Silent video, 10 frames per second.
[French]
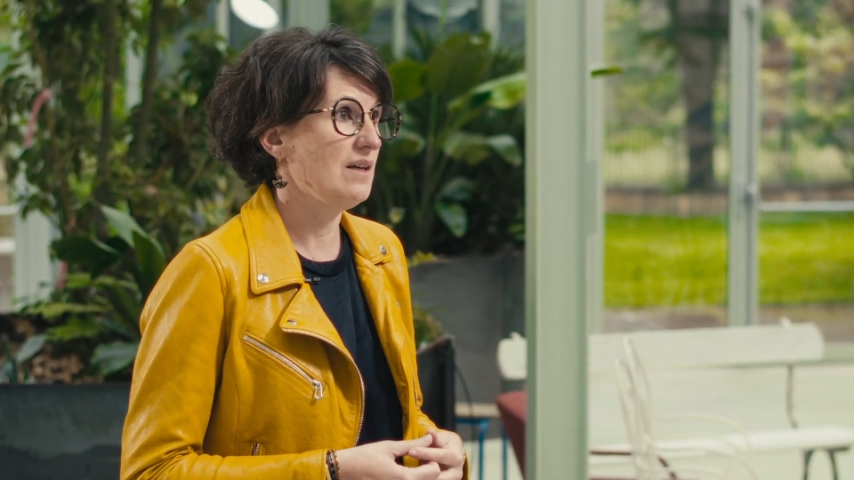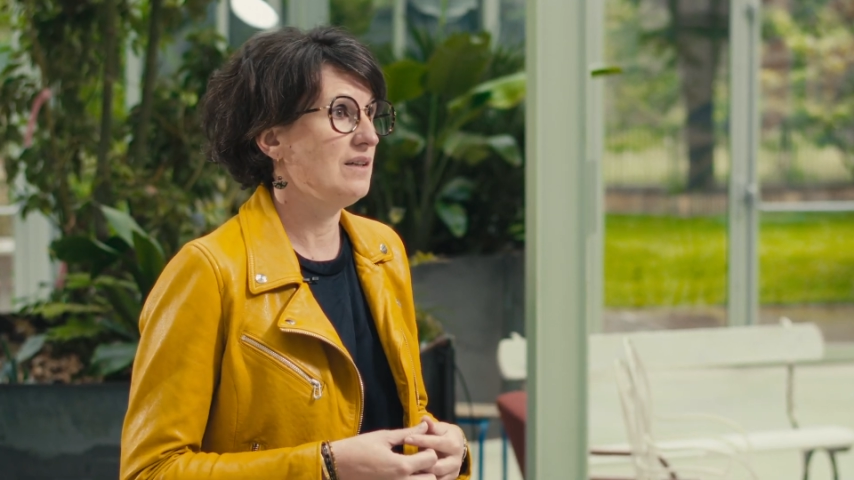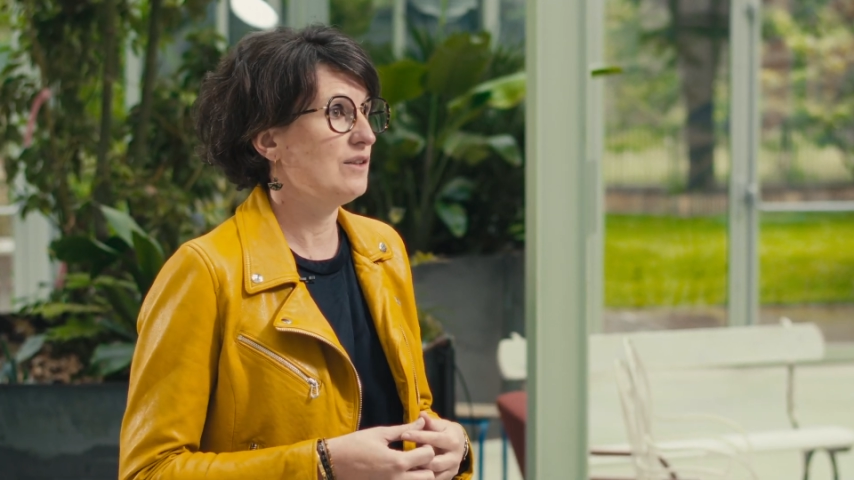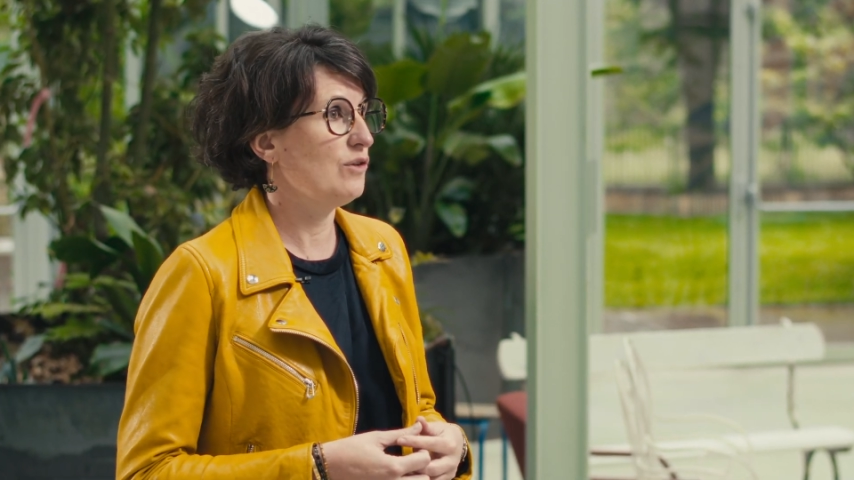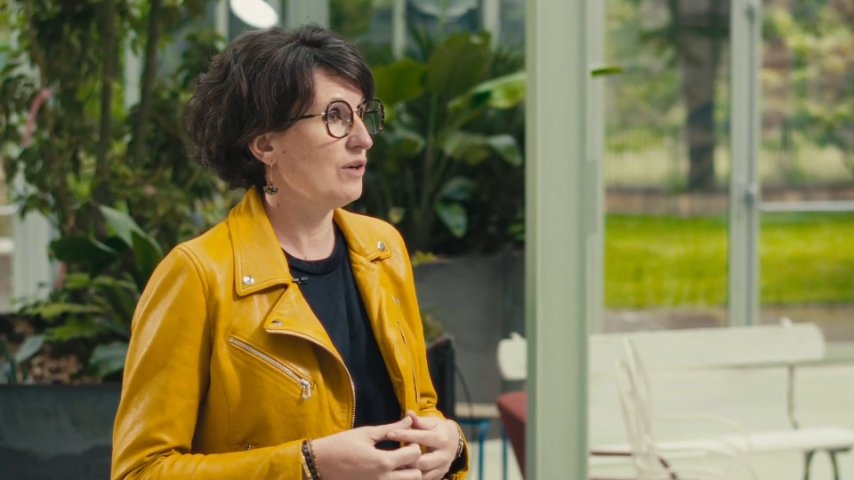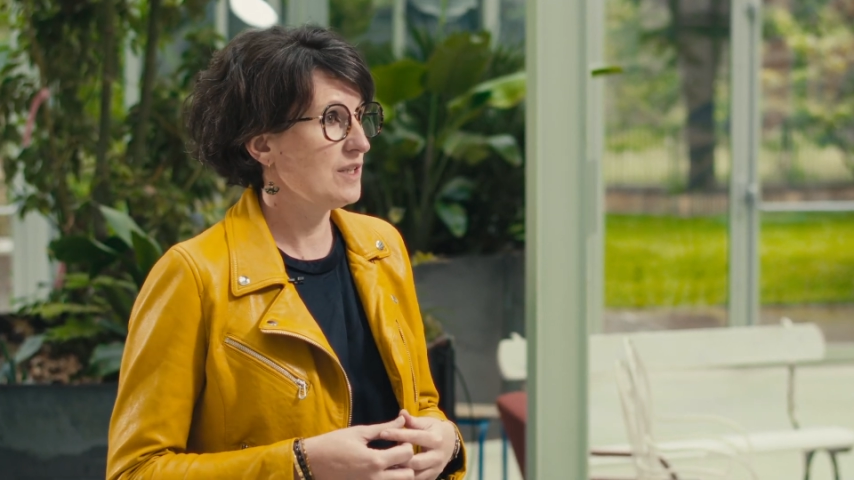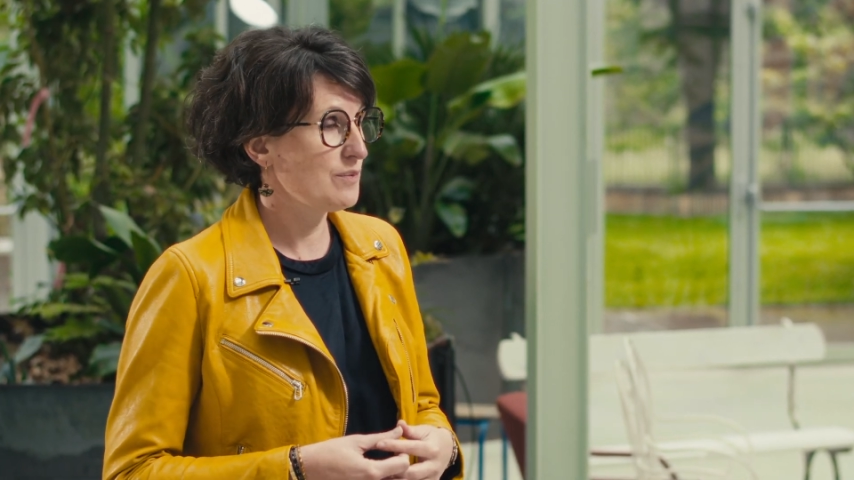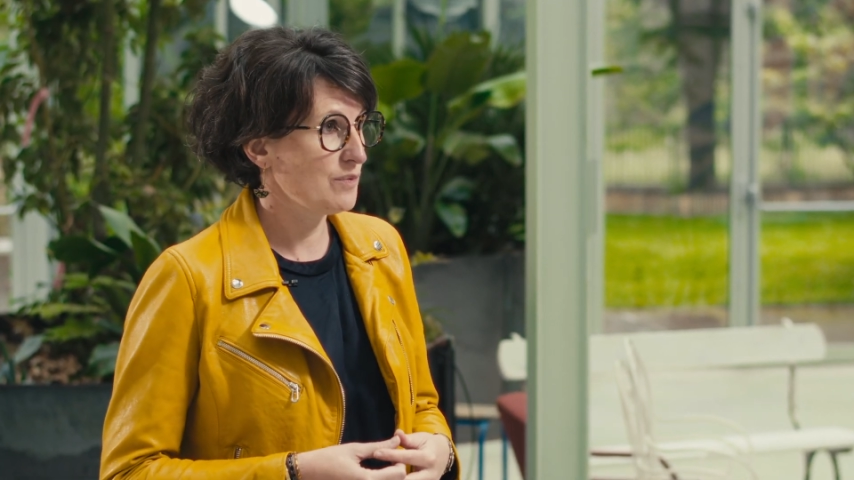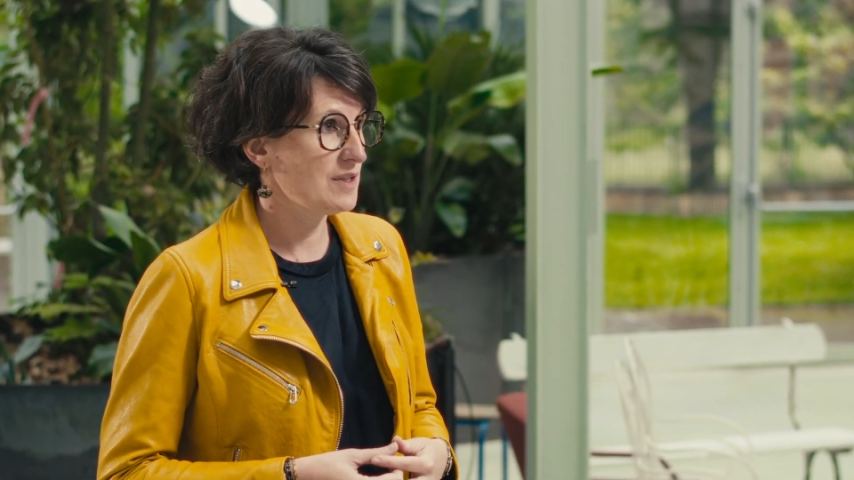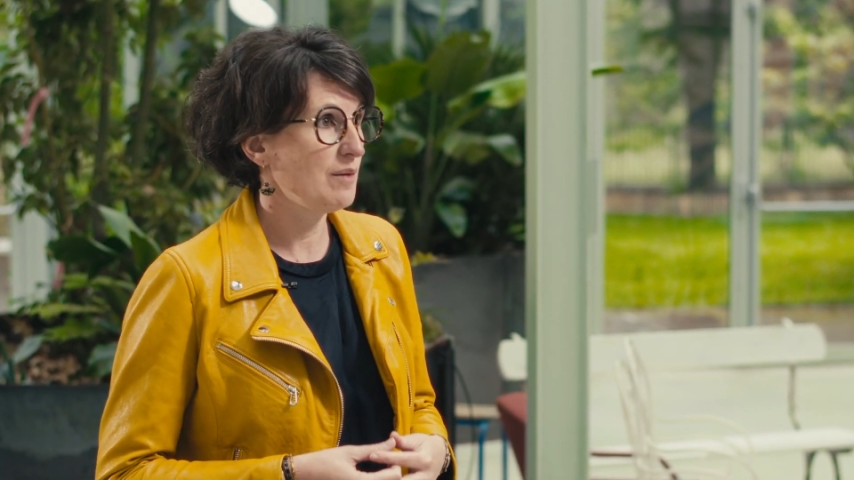un acteur
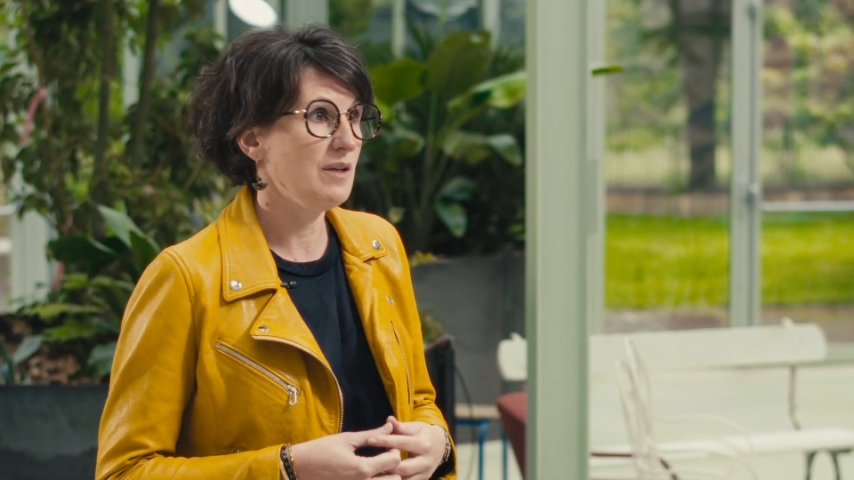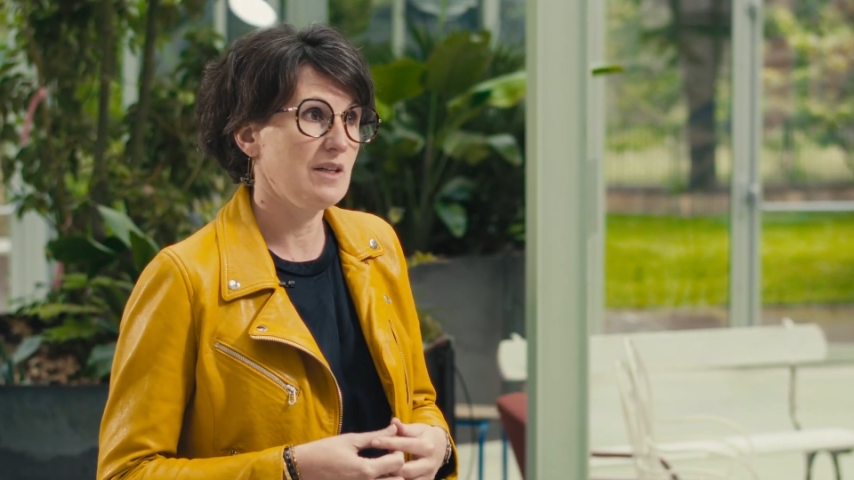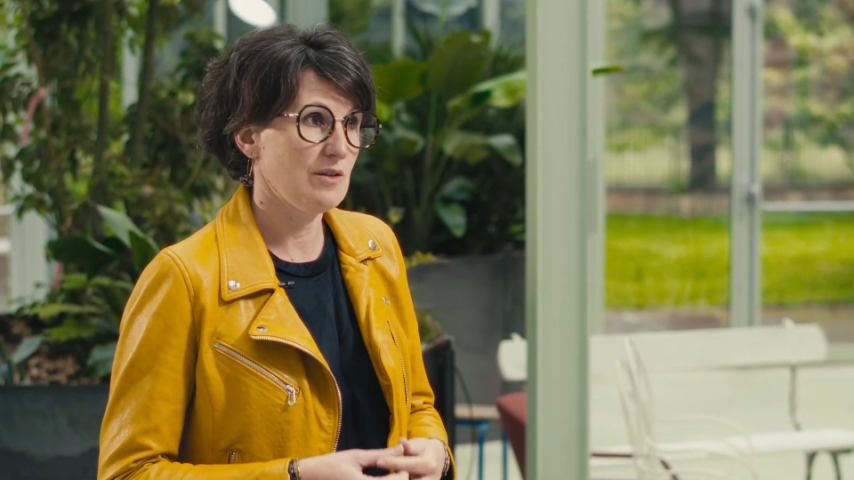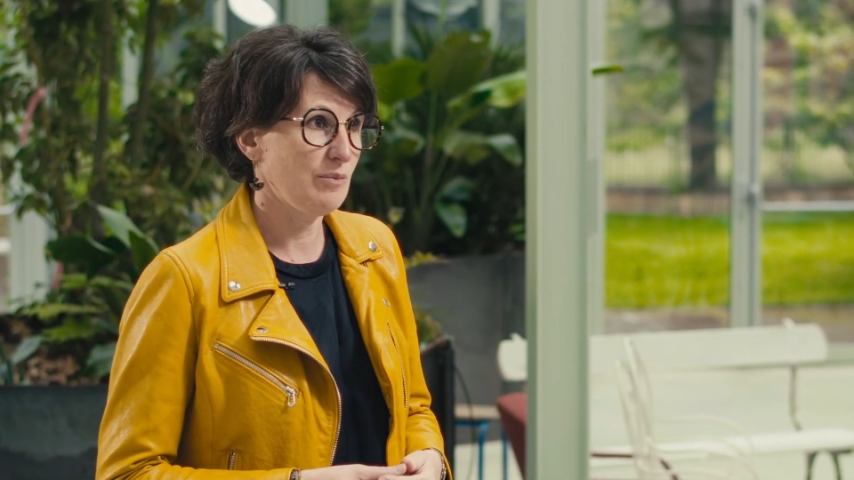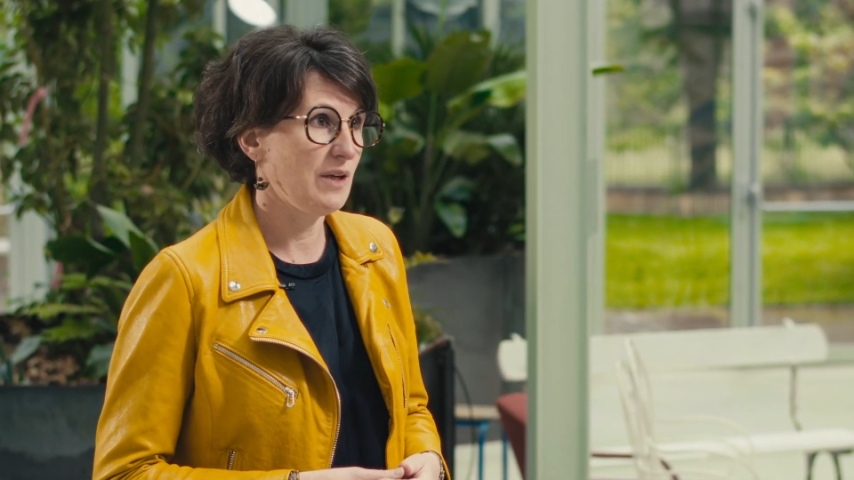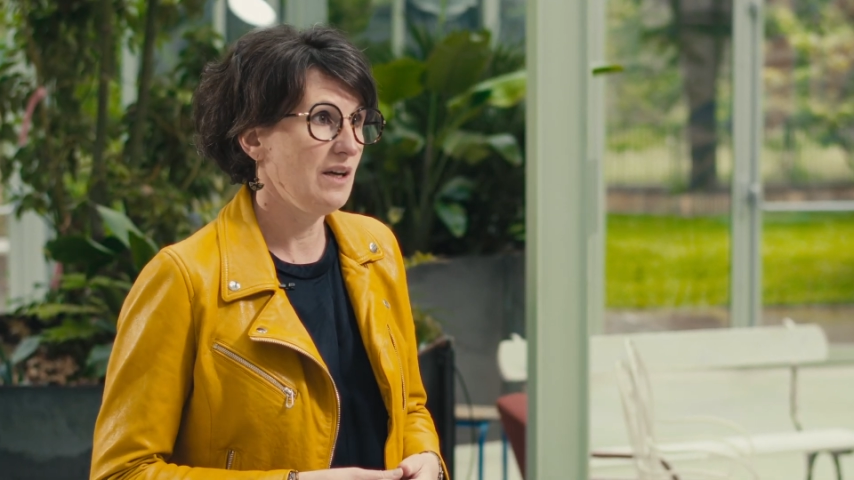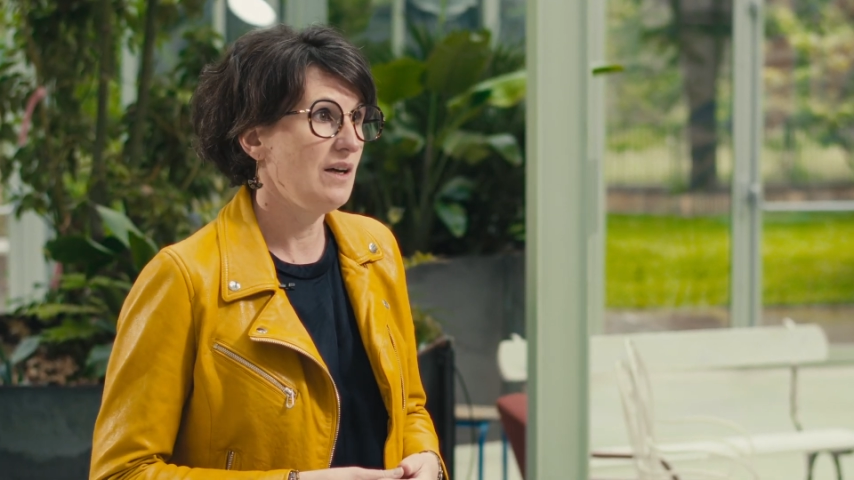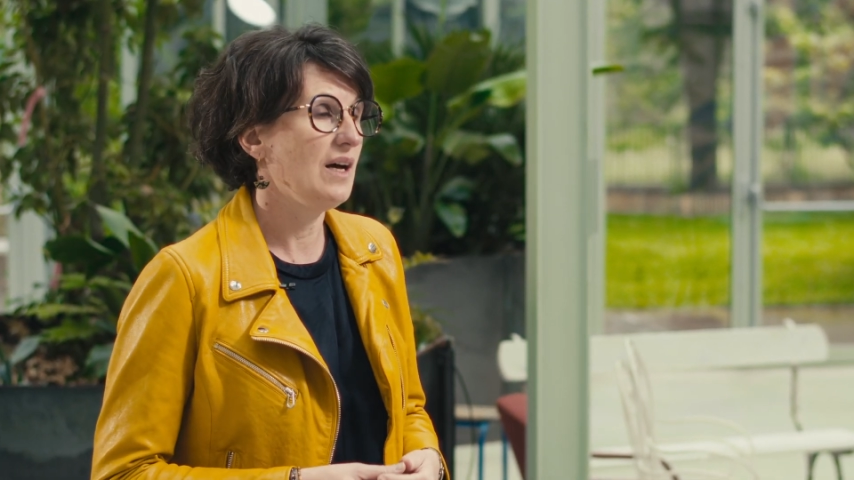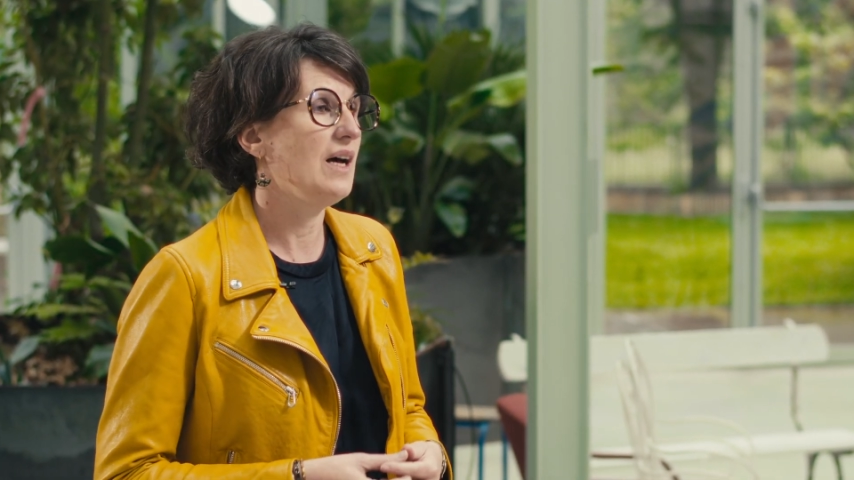responsable et exemplaire,